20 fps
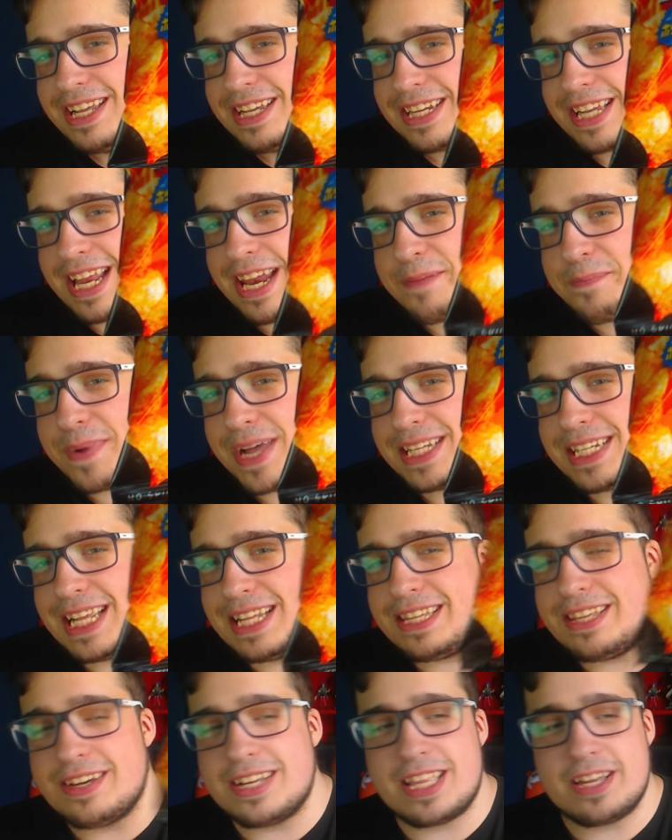¿Qué le pasa al
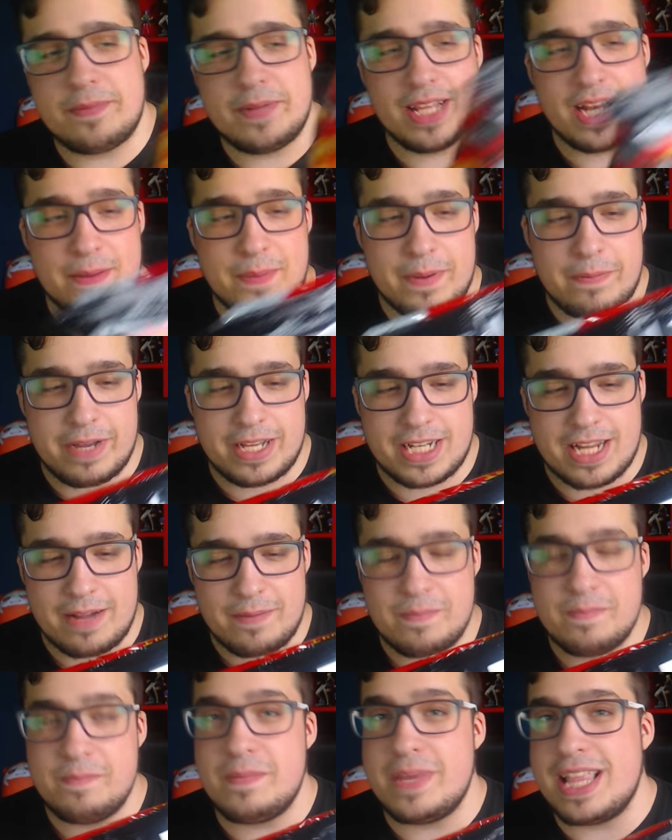tío que está viendo la papa? O sea,
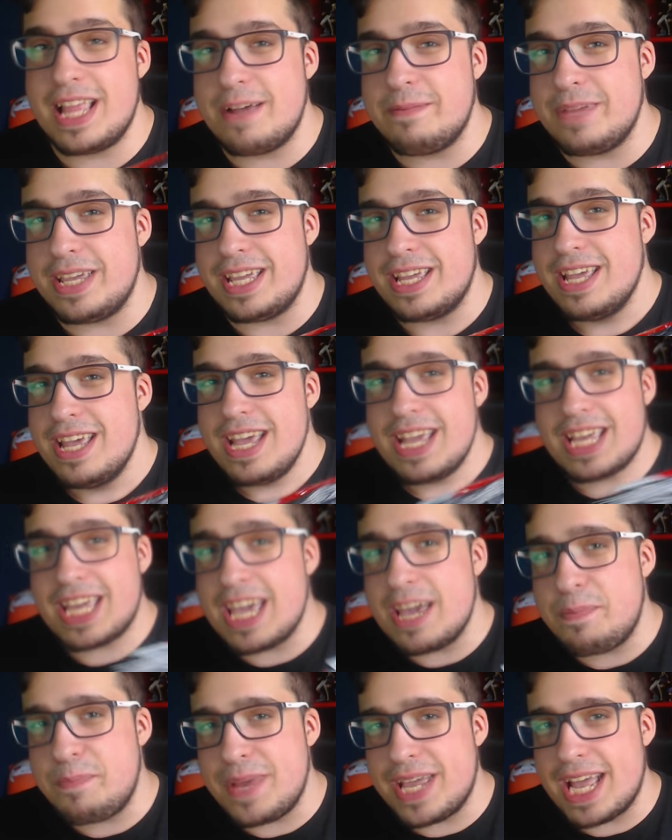me da a mí que
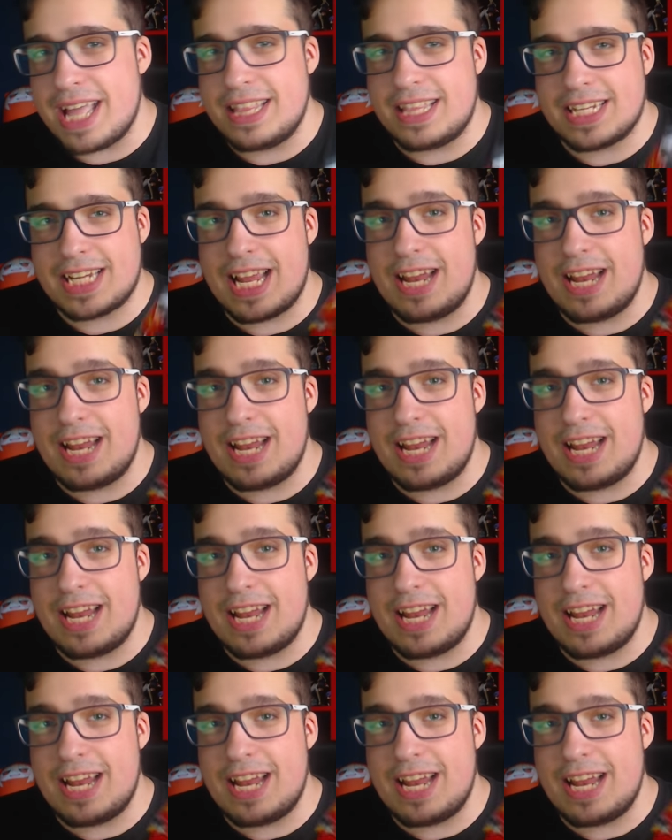es picante. O sea,